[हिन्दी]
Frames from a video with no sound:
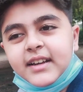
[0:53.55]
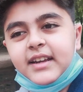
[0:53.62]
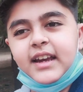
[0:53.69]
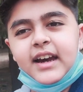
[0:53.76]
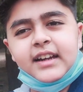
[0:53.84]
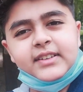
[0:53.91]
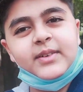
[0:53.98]

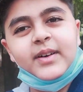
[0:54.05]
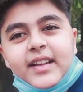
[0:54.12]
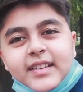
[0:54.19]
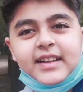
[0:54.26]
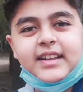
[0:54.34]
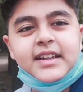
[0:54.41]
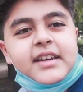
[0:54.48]
यहाँ तो
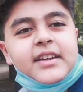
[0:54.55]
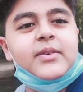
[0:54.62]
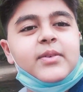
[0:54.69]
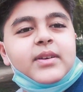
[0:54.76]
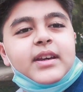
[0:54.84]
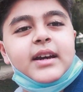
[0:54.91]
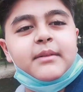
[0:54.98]
आते ही हैं
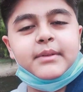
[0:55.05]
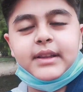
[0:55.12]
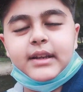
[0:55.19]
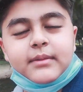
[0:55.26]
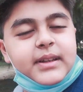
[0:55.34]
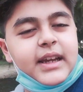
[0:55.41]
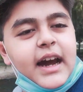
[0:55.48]
क्योंकि यहाँ
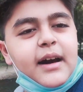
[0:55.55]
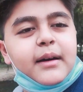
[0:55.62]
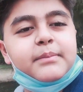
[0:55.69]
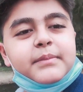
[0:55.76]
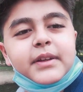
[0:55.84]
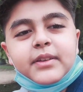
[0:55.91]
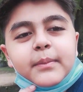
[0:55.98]
मतलब यहाँ
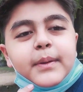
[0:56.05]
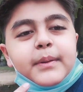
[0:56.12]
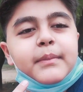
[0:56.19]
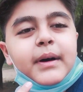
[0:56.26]
अपने सभी